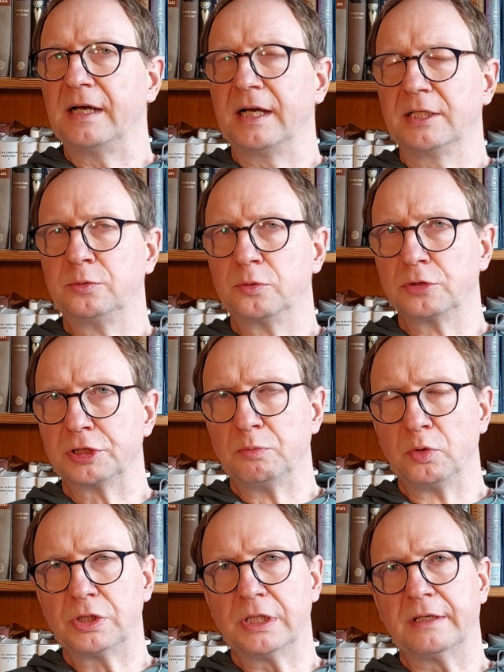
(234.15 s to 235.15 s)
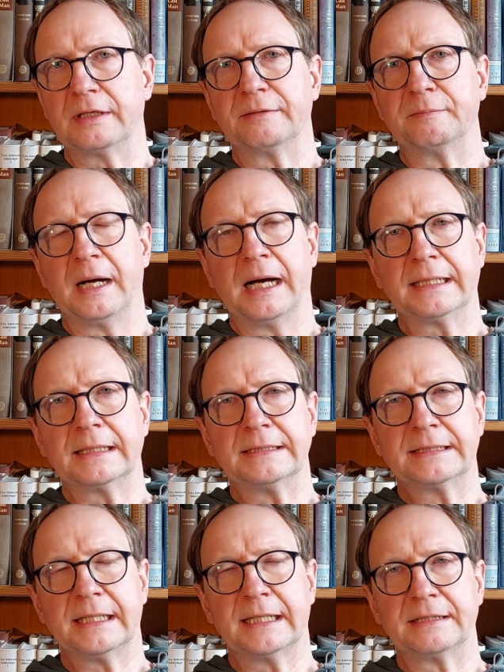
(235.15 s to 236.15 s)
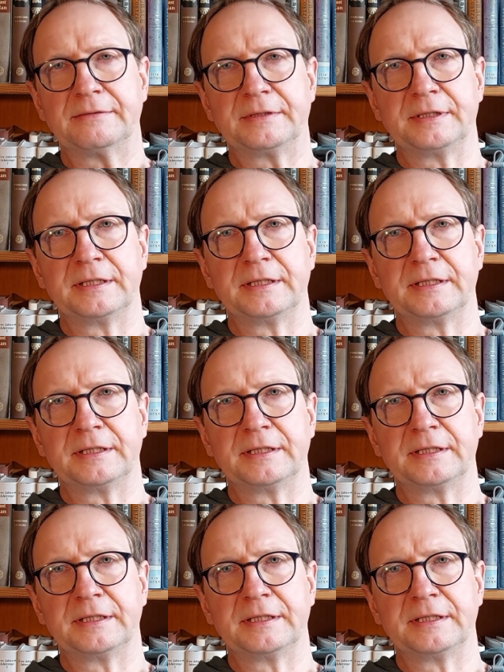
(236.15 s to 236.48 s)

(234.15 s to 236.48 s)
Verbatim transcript: Arturos Mutter behandelt hat,